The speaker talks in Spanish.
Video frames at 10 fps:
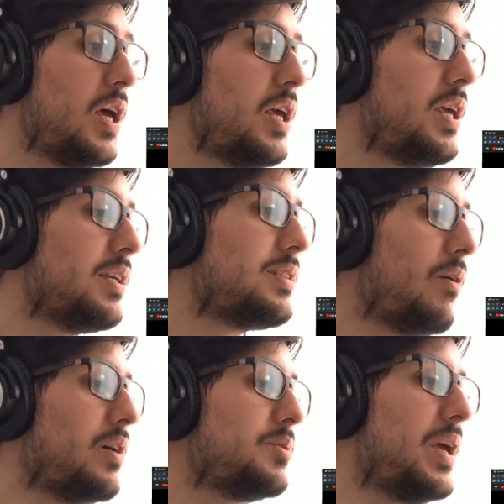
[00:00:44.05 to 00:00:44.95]
Y esta
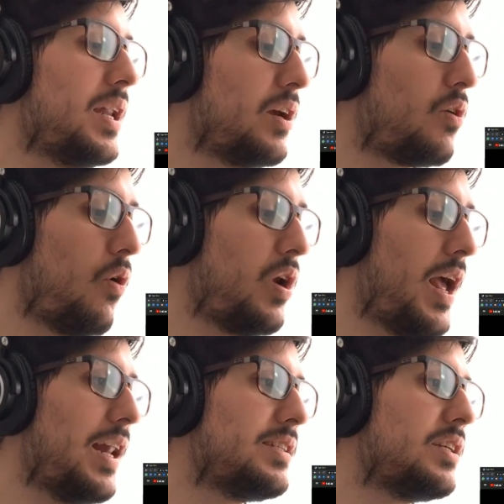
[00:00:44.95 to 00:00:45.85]
vez viene con
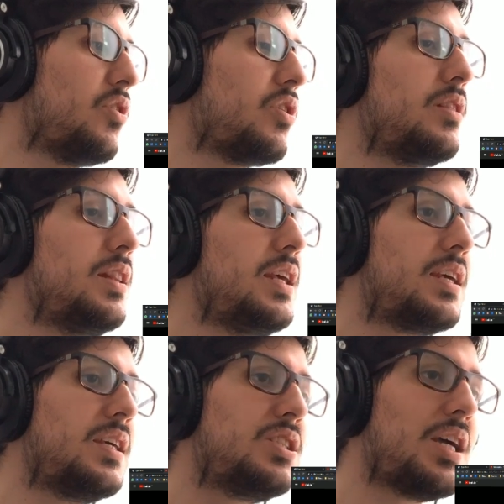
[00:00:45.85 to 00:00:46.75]
el señor
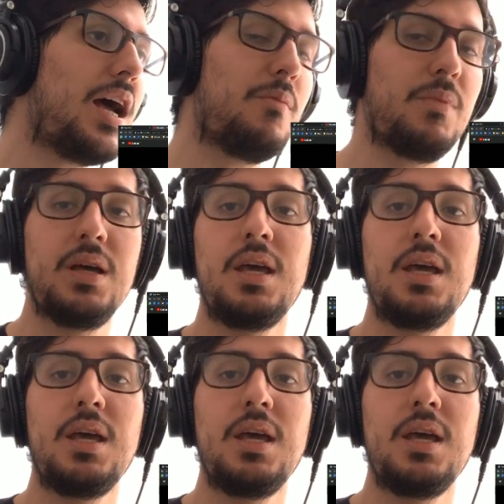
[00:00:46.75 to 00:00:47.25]
Nicky Jam.